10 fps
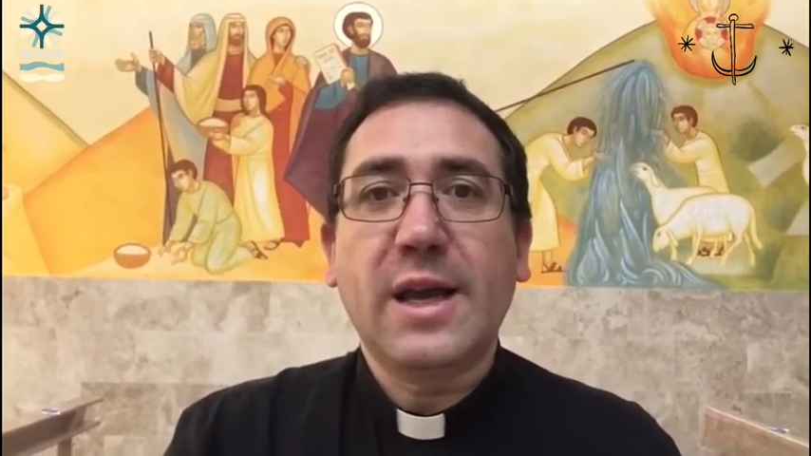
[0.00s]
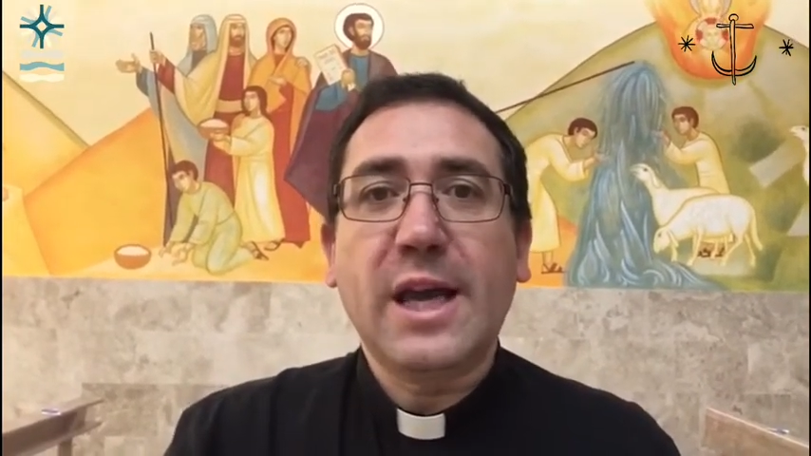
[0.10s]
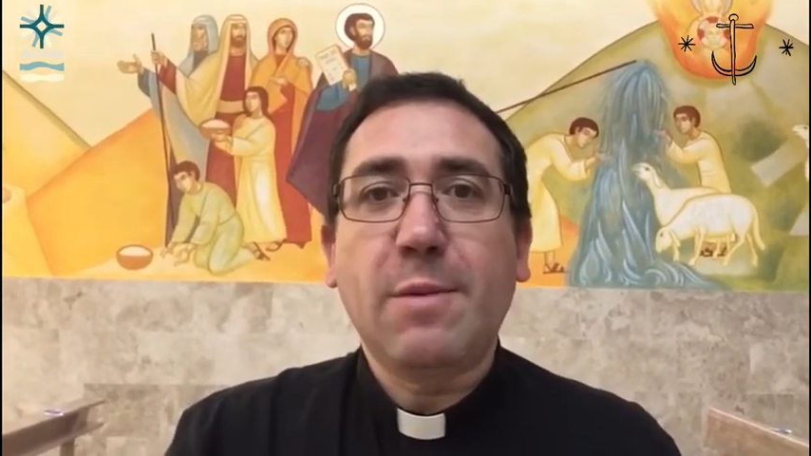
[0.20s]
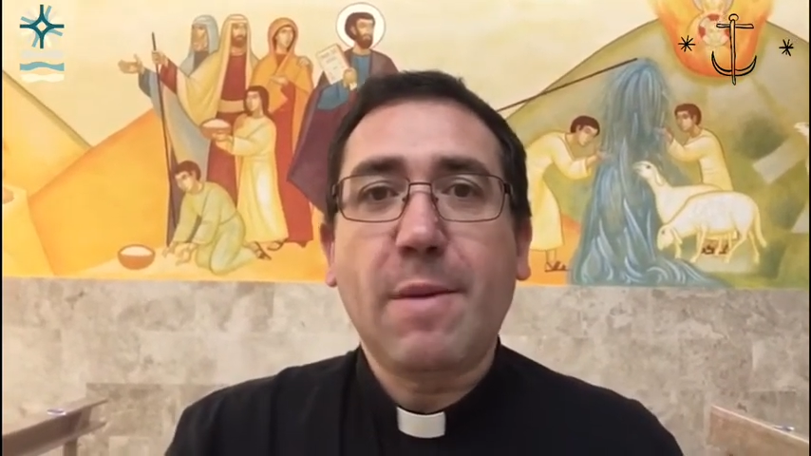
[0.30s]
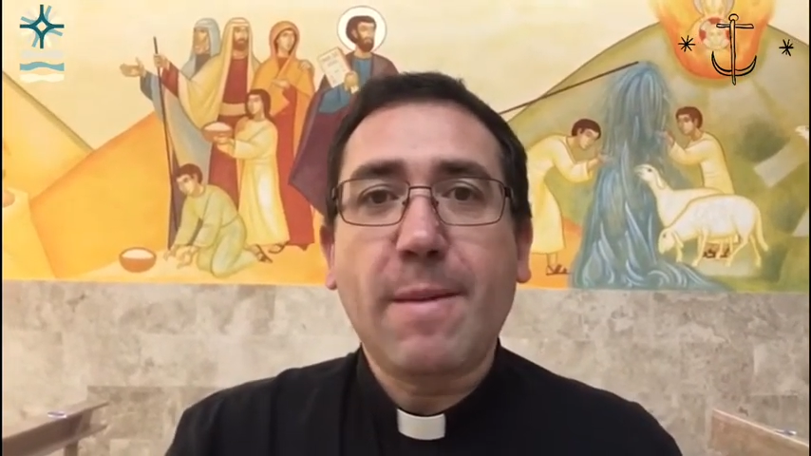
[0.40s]

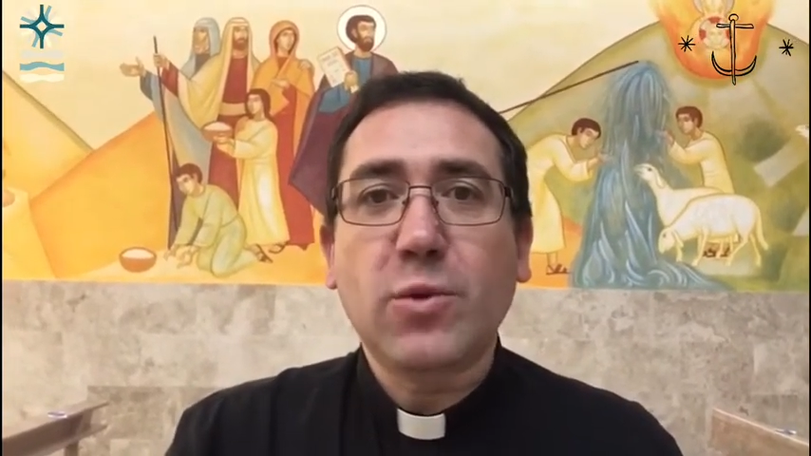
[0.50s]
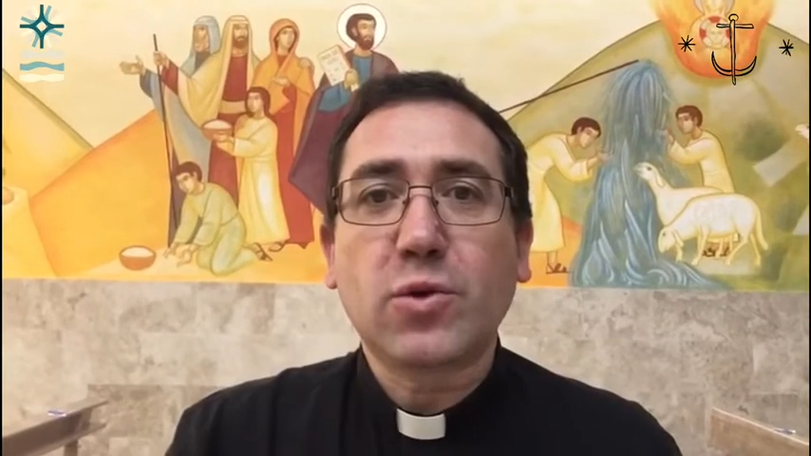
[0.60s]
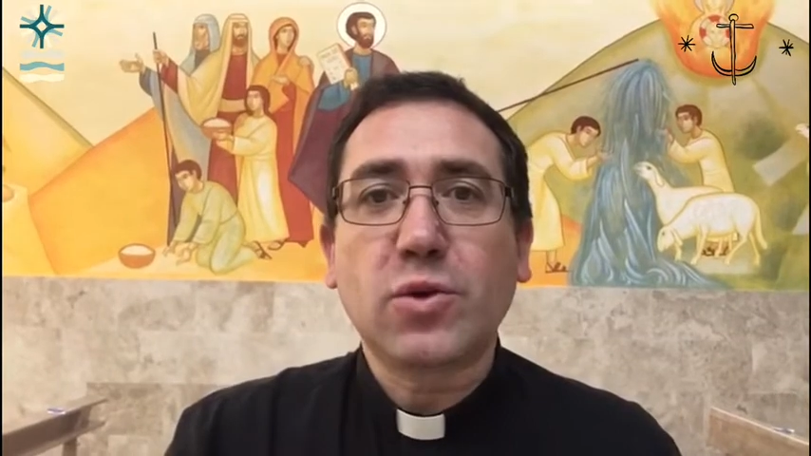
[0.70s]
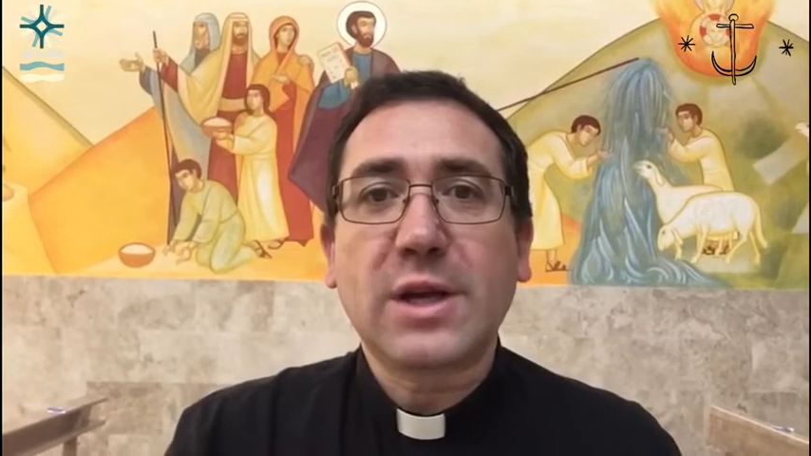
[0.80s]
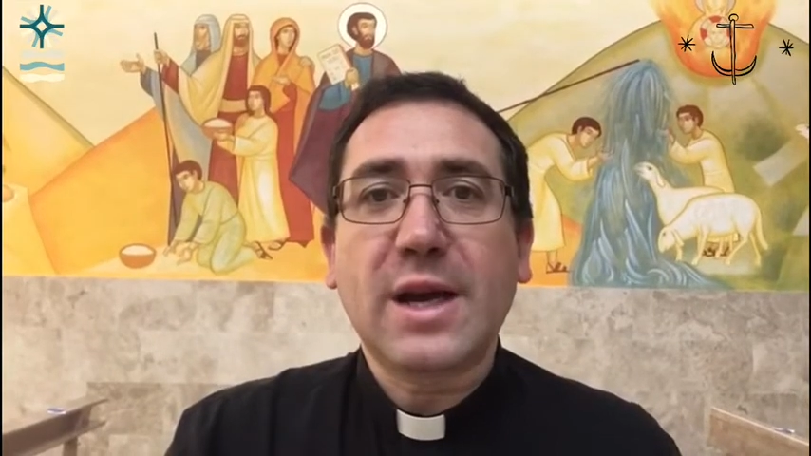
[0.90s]
y bebemos
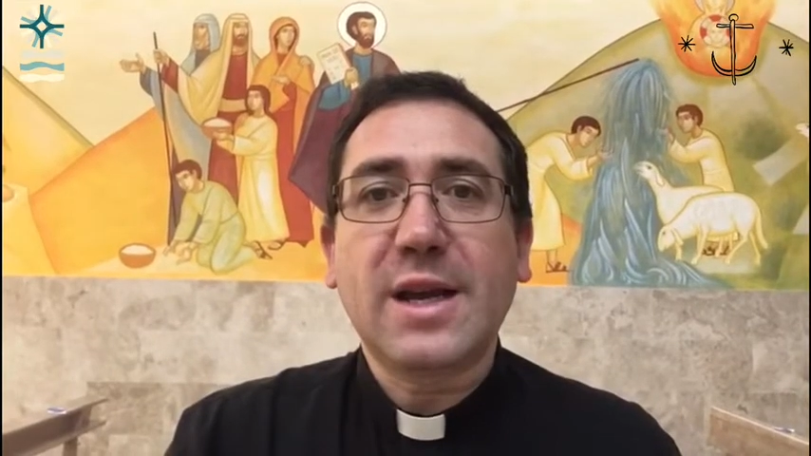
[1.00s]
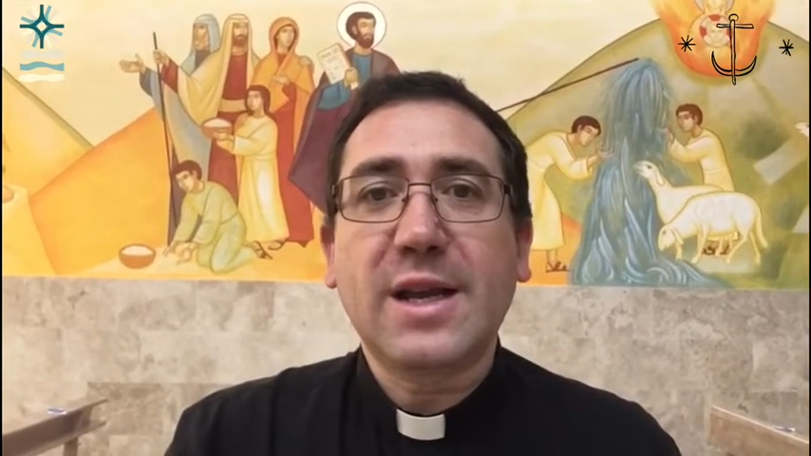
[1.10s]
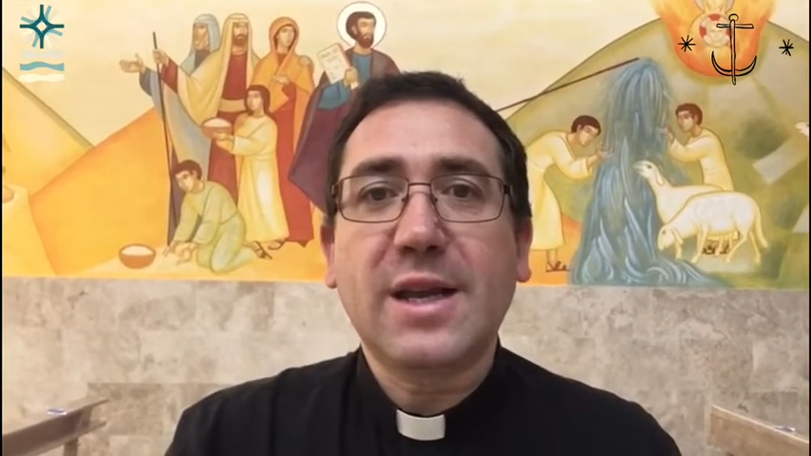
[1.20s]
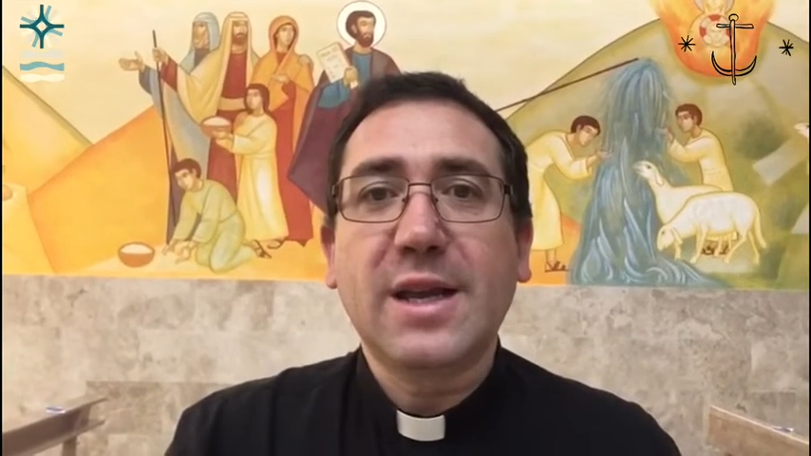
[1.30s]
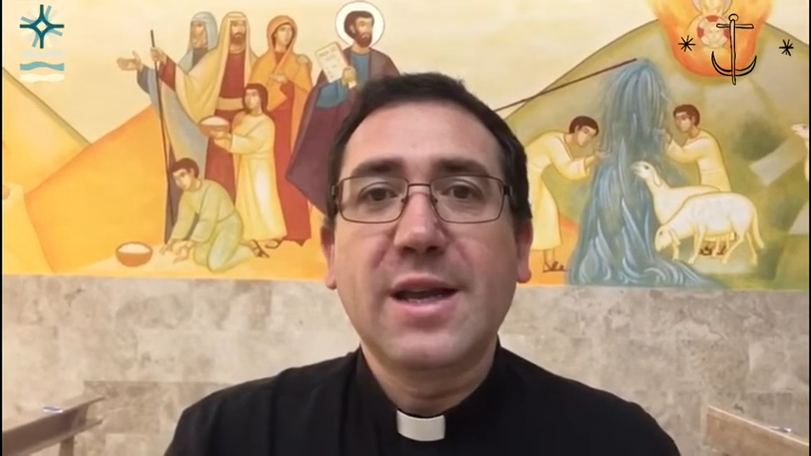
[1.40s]
su sangre,